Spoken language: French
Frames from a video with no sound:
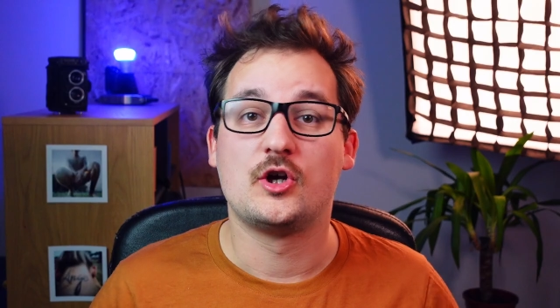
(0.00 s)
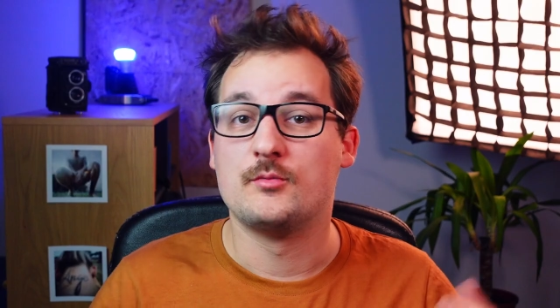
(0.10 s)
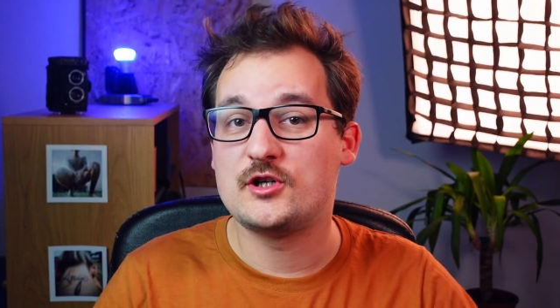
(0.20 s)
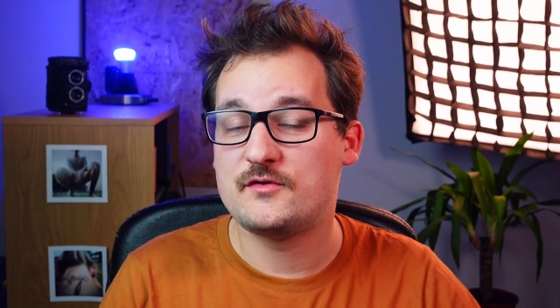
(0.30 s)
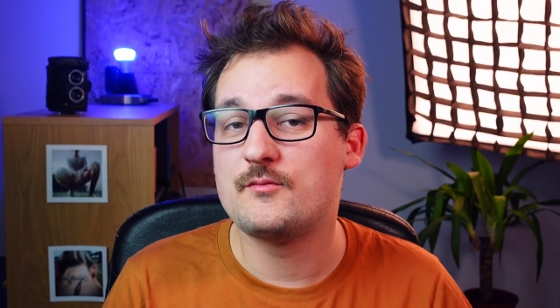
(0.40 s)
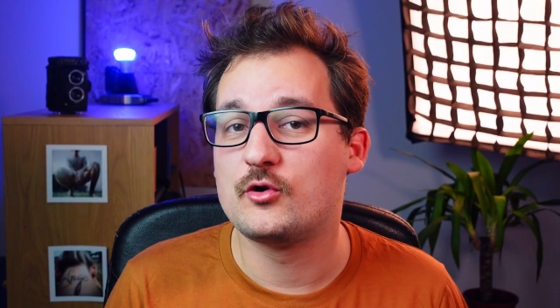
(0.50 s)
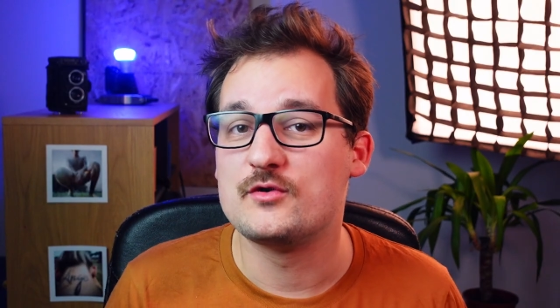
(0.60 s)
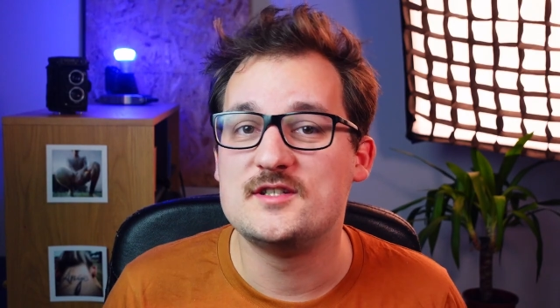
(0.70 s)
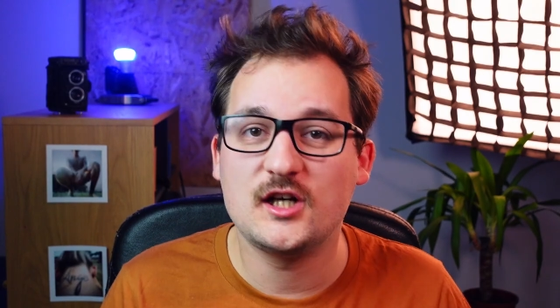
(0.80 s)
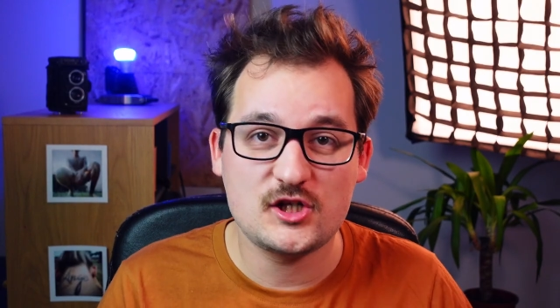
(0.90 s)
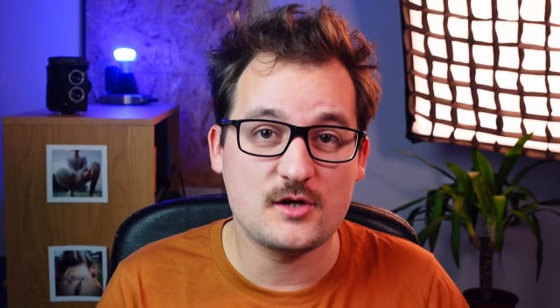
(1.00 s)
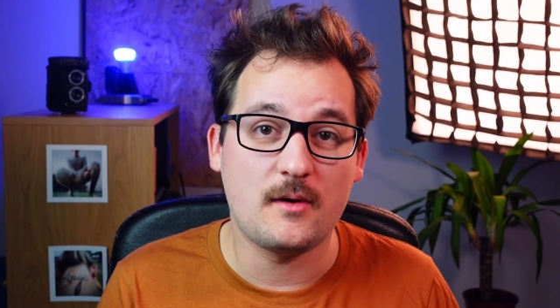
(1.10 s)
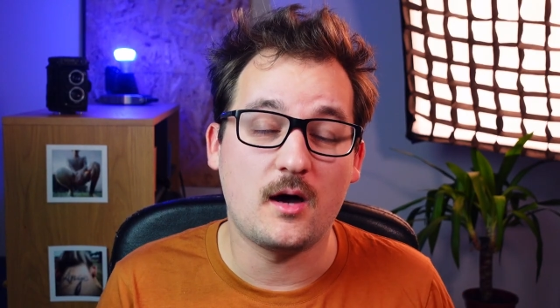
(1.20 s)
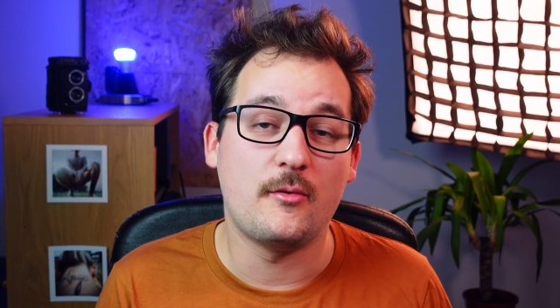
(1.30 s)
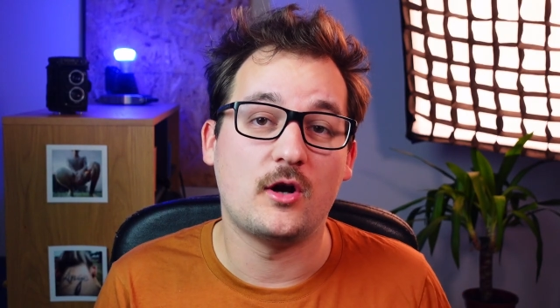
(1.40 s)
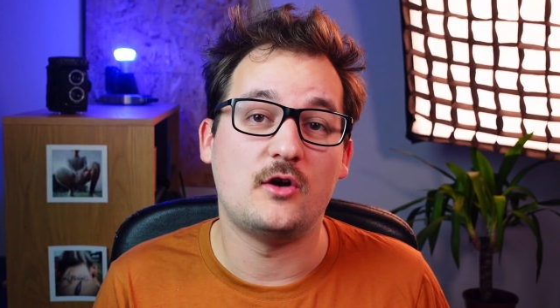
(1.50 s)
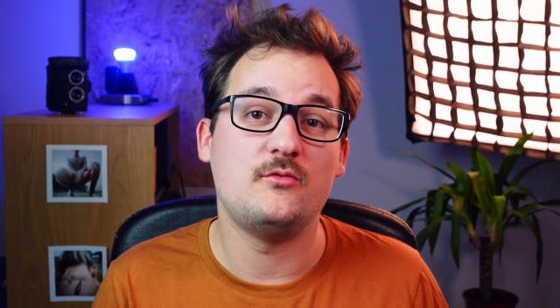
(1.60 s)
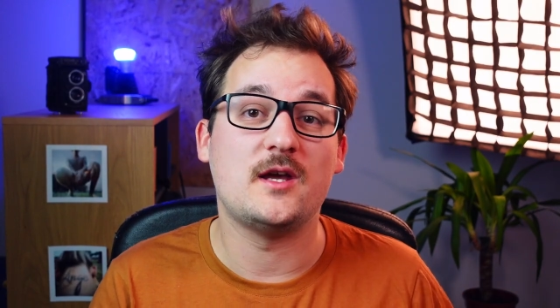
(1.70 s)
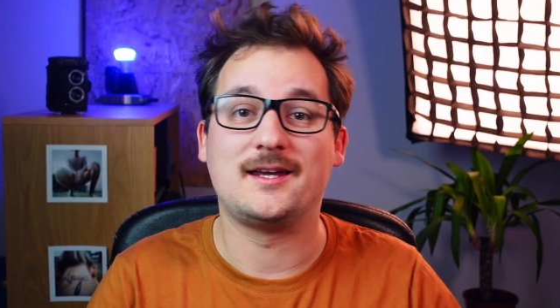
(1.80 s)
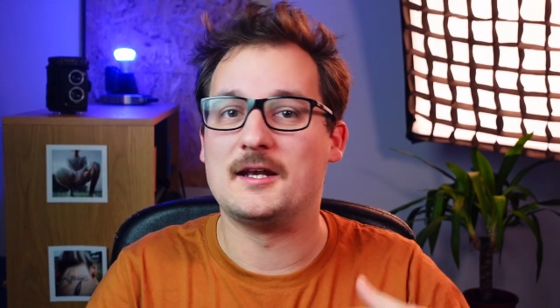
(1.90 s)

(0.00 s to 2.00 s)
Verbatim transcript: Comment ai-je fait pour le diriger par rapport à la lumière,